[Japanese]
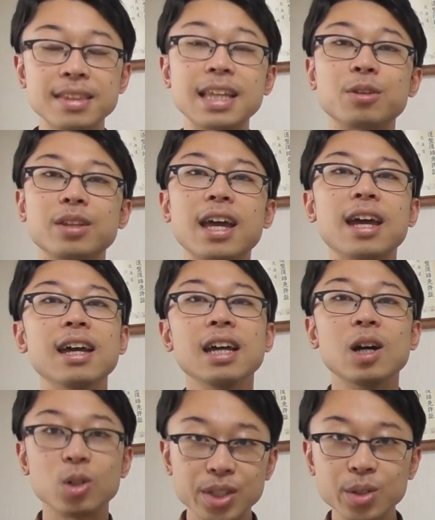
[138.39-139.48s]
なので
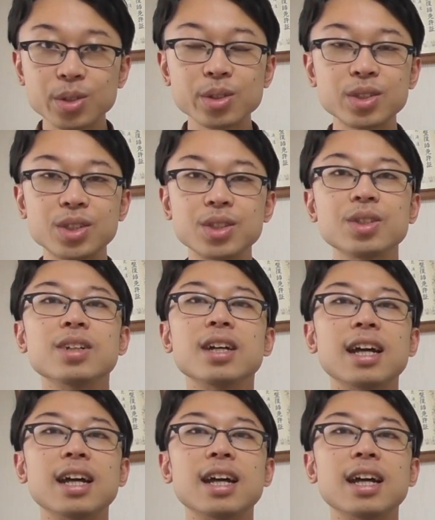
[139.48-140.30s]
お仕事中